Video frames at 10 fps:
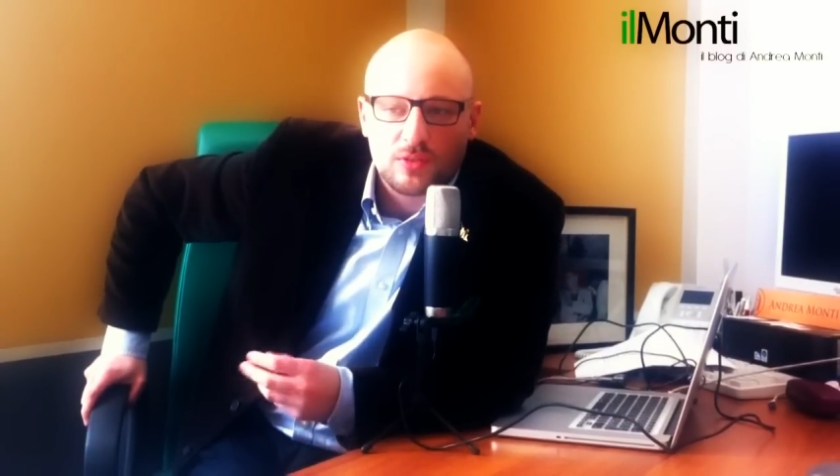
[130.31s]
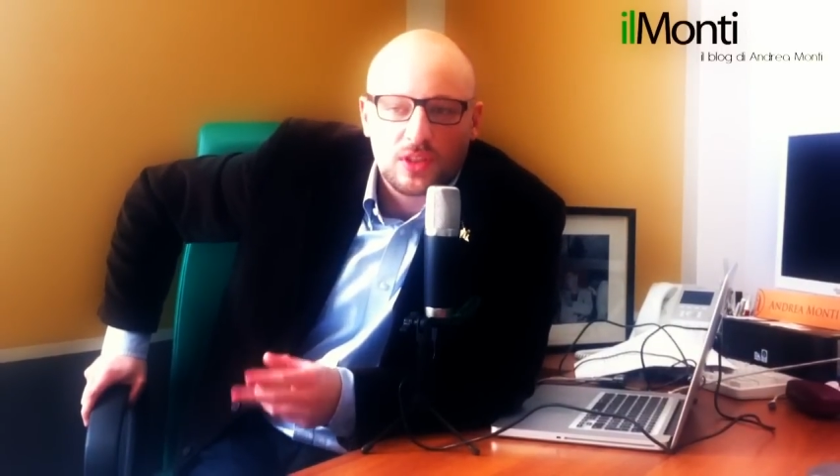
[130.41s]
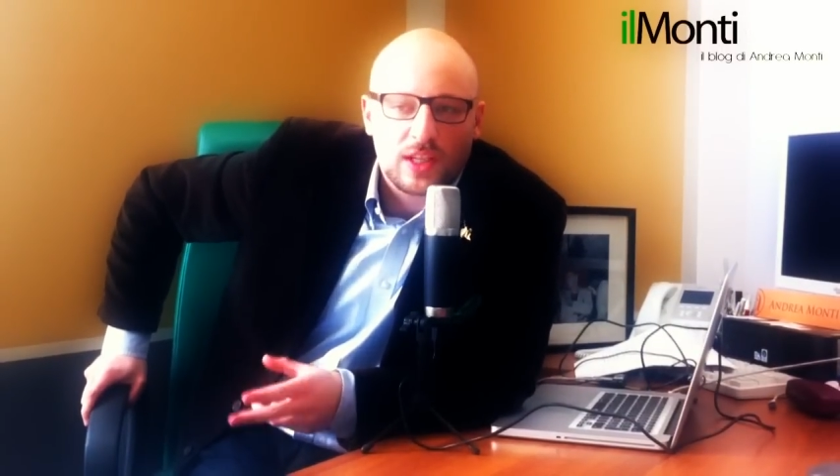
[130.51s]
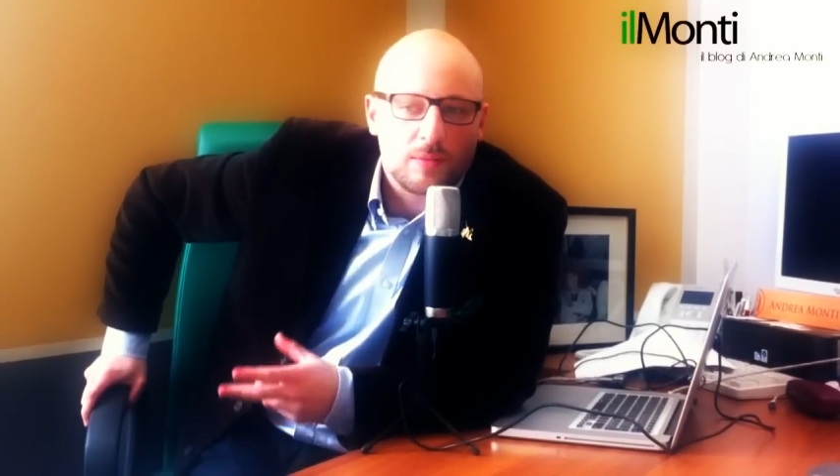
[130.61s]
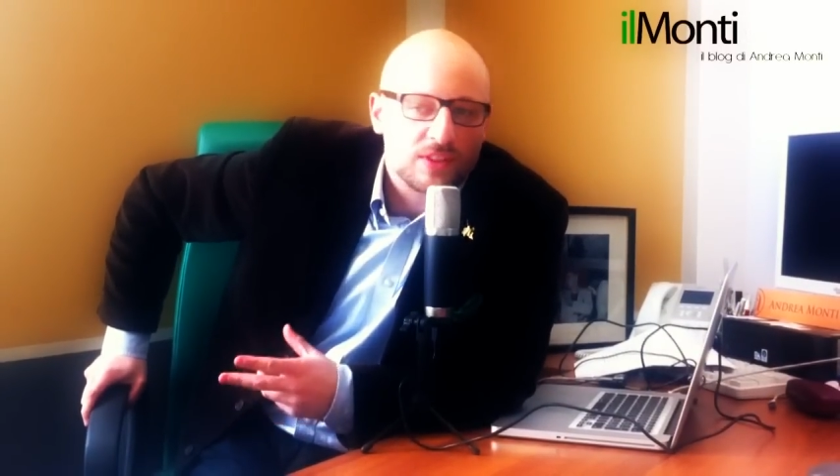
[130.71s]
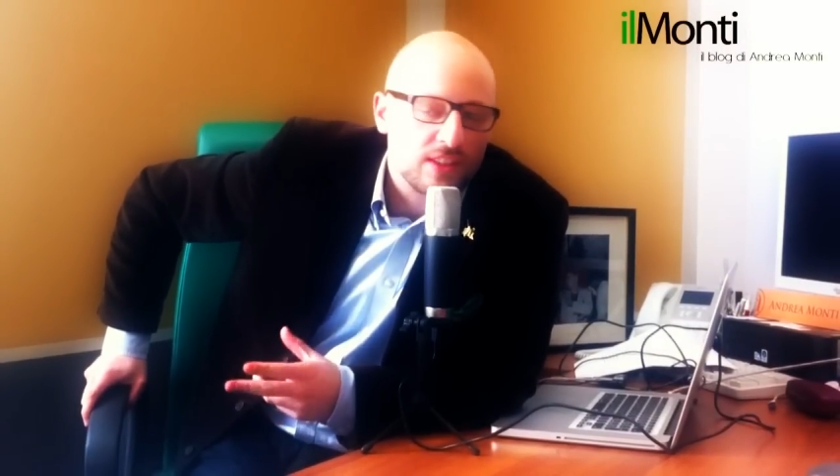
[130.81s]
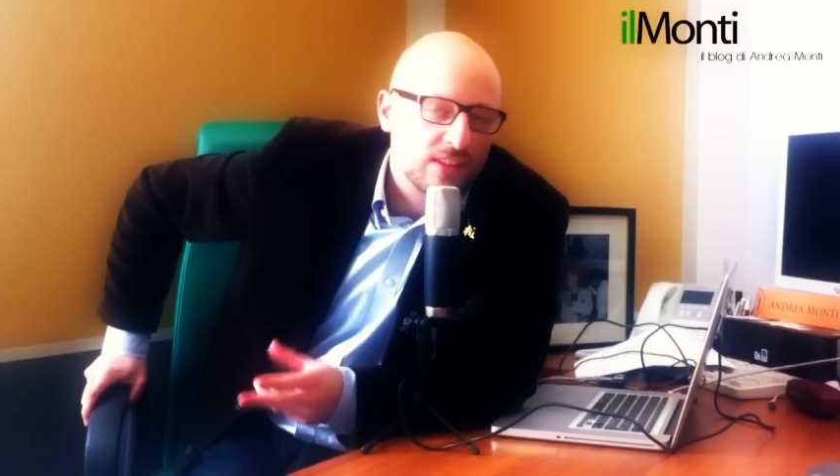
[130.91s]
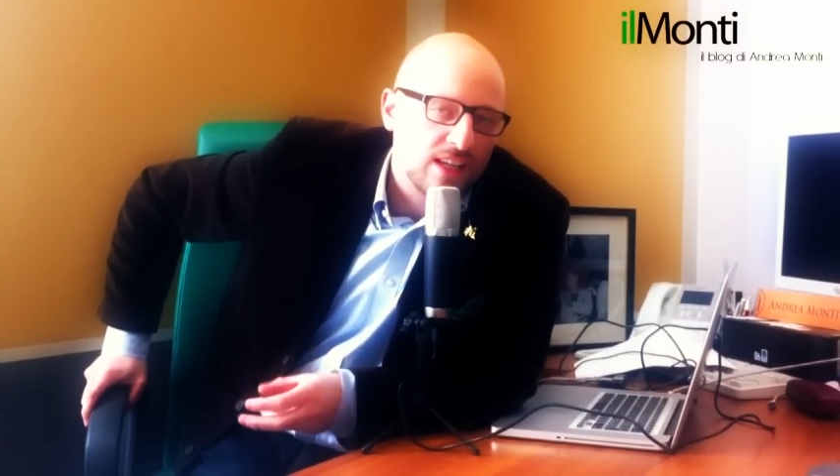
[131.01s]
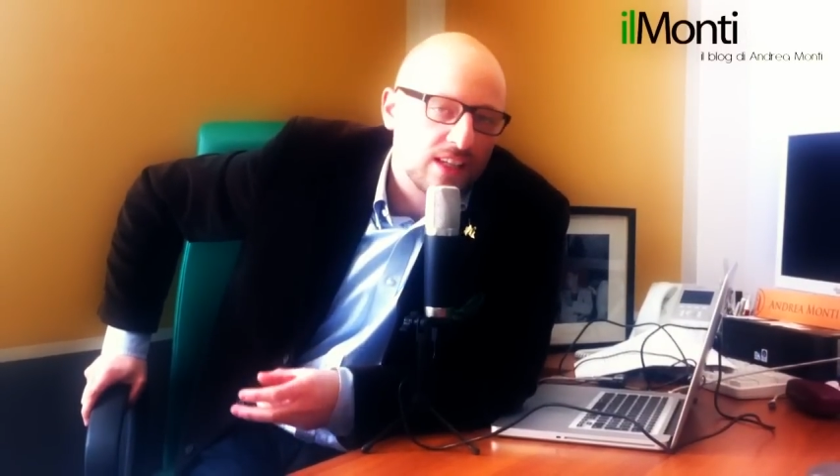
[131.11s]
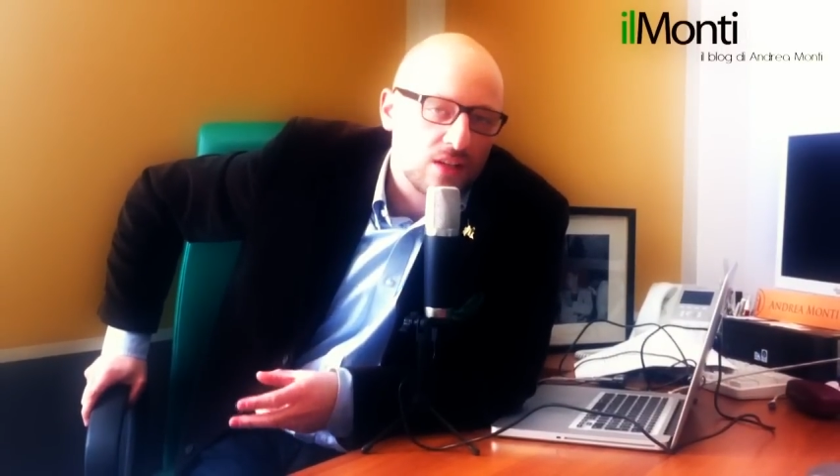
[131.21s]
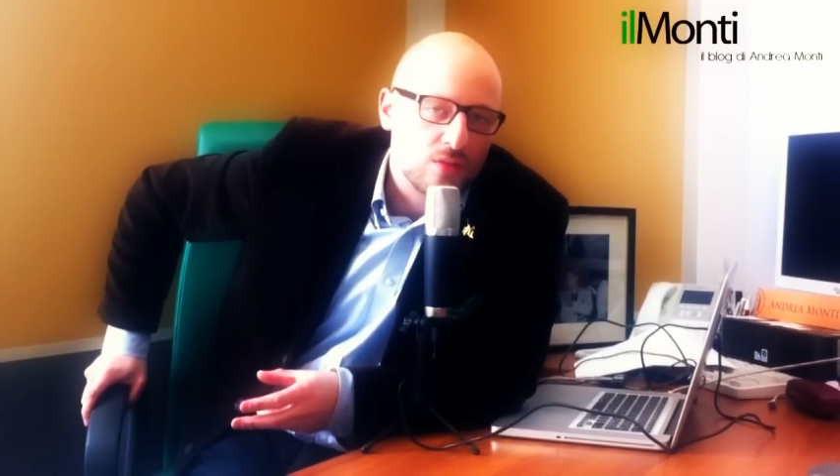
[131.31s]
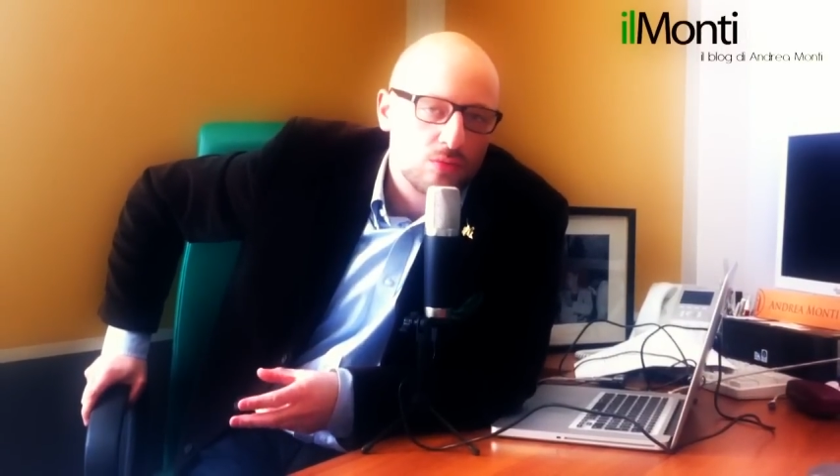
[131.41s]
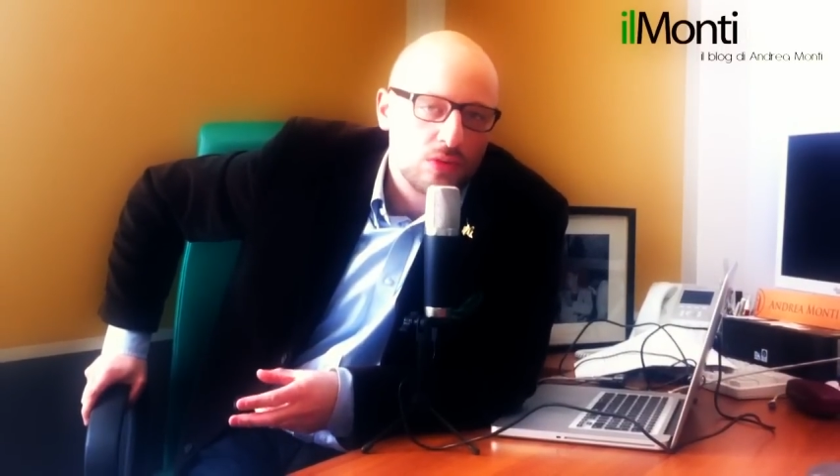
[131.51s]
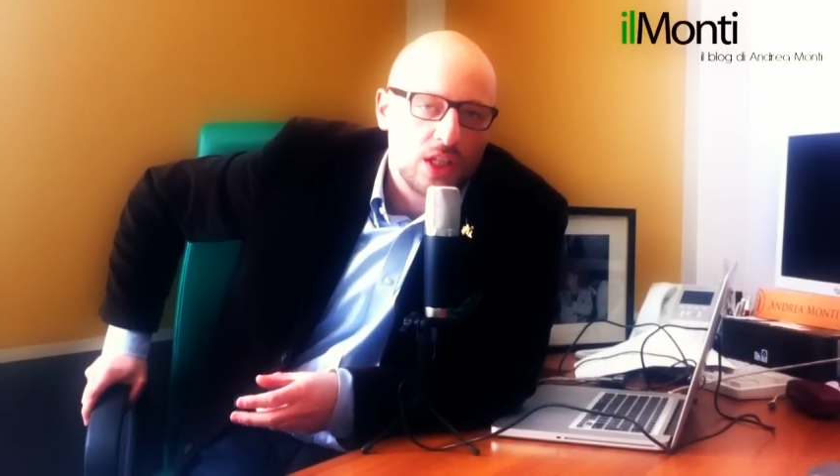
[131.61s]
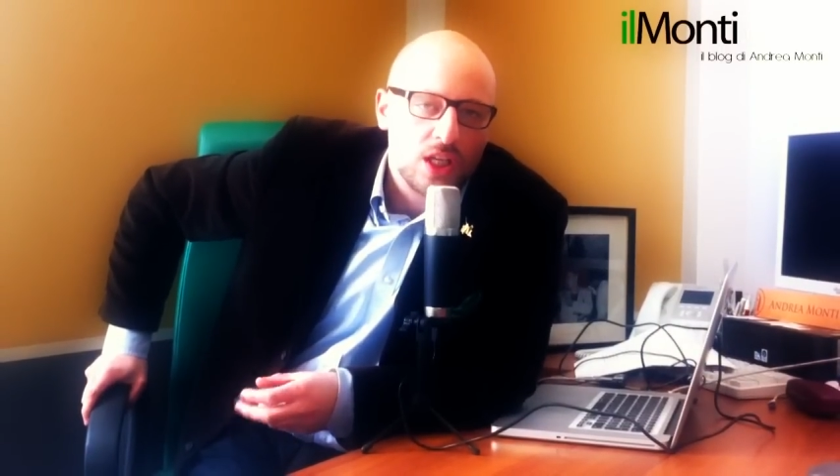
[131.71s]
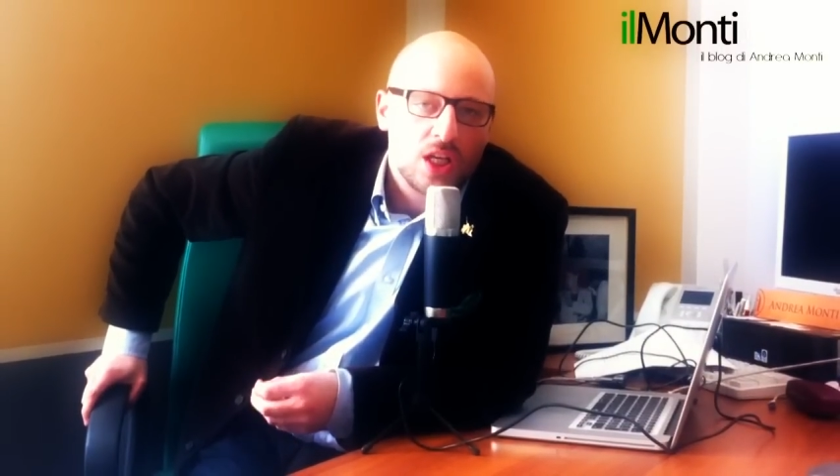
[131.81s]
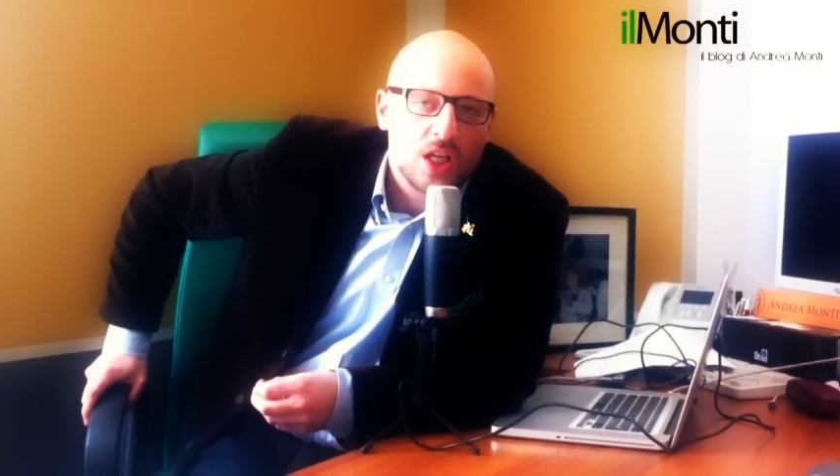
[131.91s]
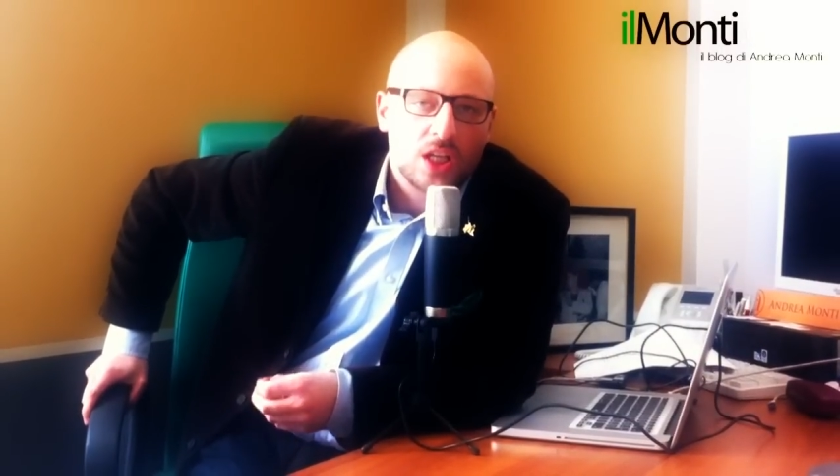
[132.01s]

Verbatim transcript: e devo dire che presenta anche alcuni